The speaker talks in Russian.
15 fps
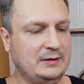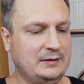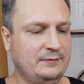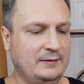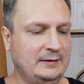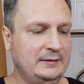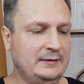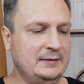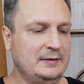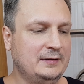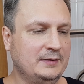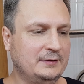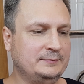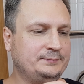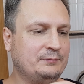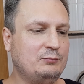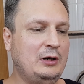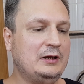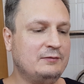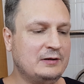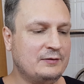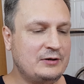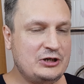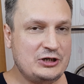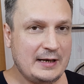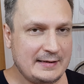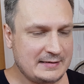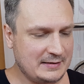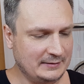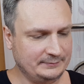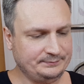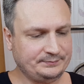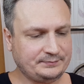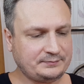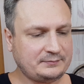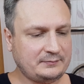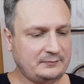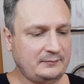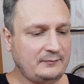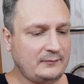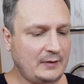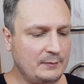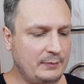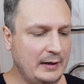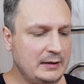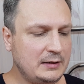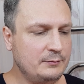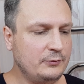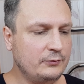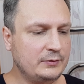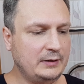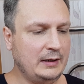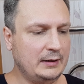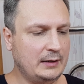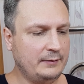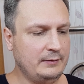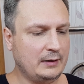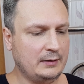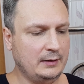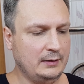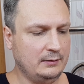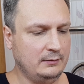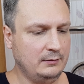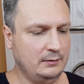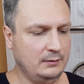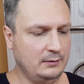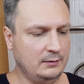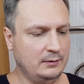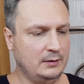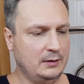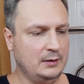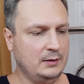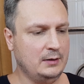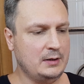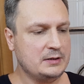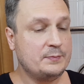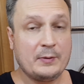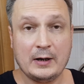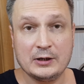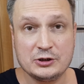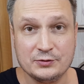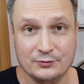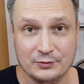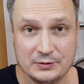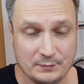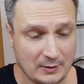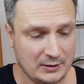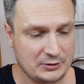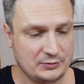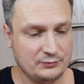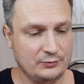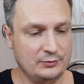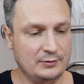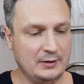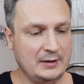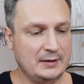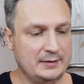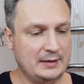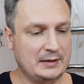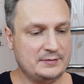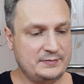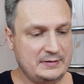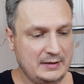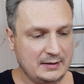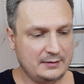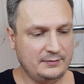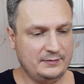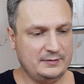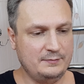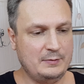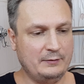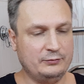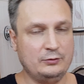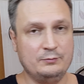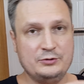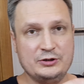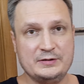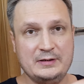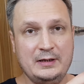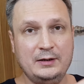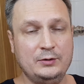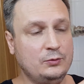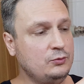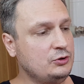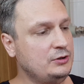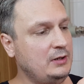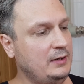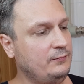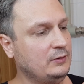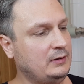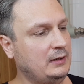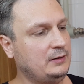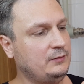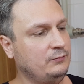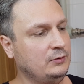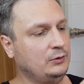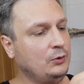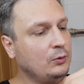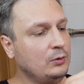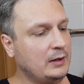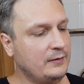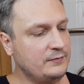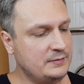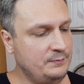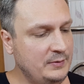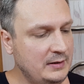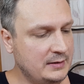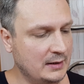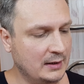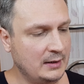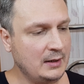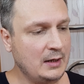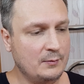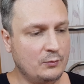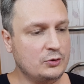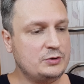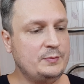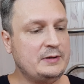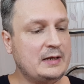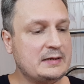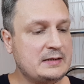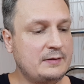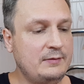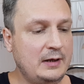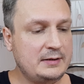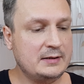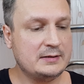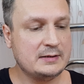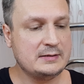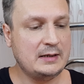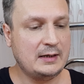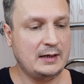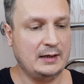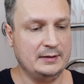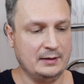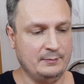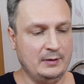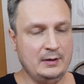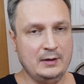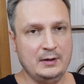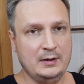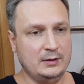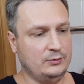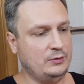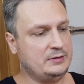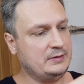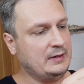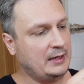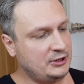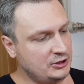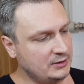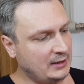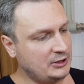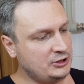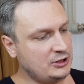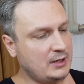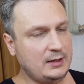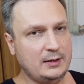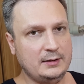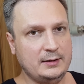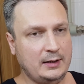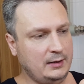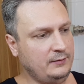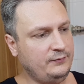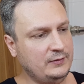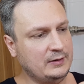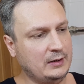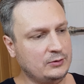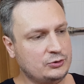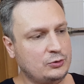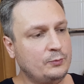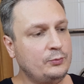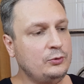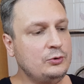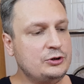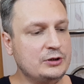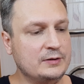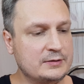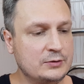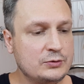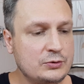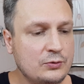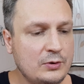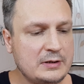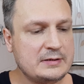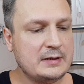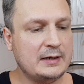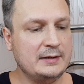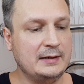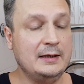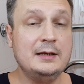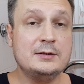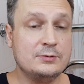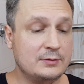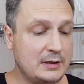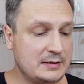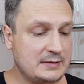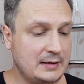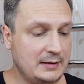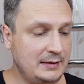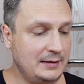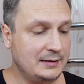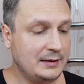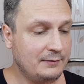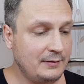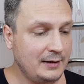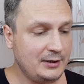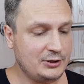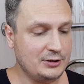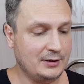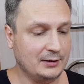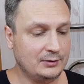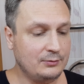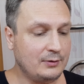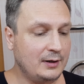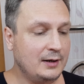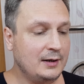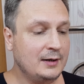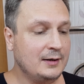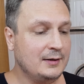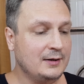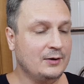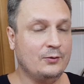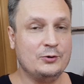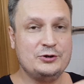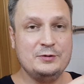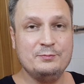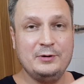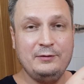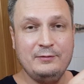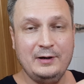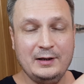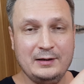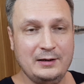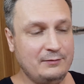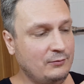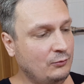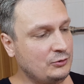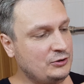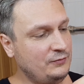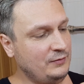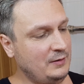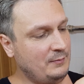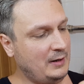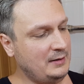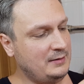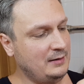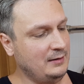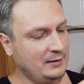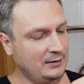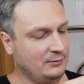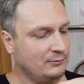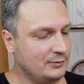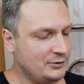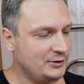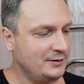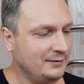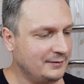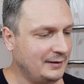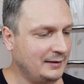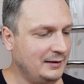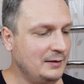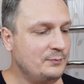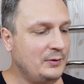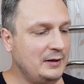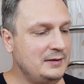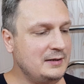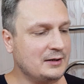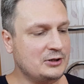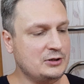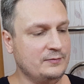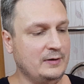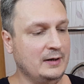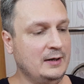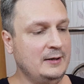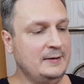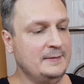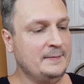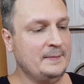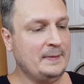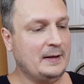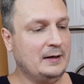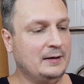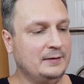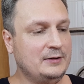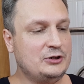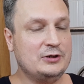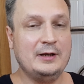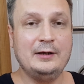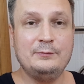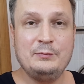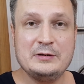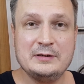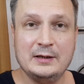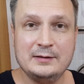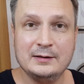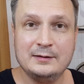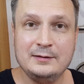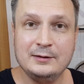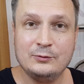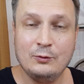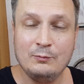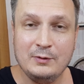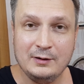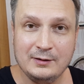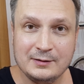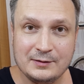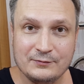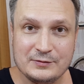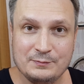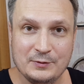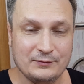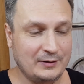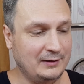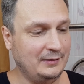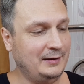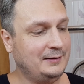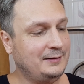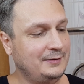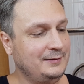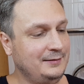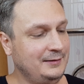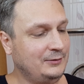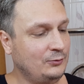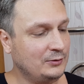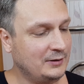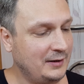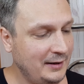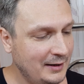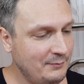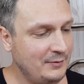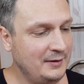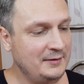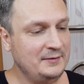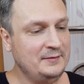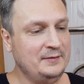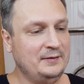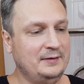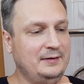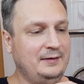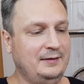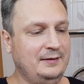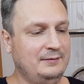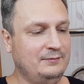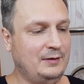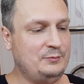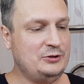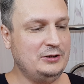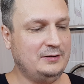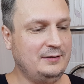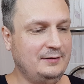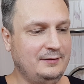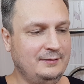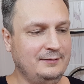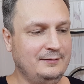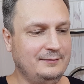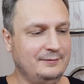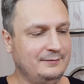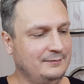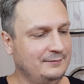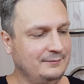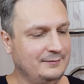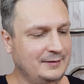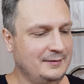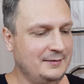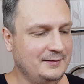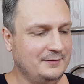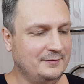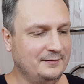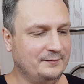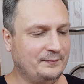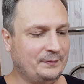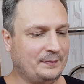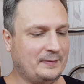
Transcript: этого э, бритвенного счастья. Поэтому вот я, наверное, спрашиваю, спрашиваю нас всех, тебя в том числе, нужно ли вот это вот долгое взбитие, может быть, оставлять это за кадром. То есть нач- начало, да, и финал, что получилось. Но с другой стороны, есть у нас такие товарищи, которые очень привередливые, очень внимательные и очень такие придирчивые. Э, начинают писать, это не то мыло ты взбивал, это не тот крем, и вообще ты э,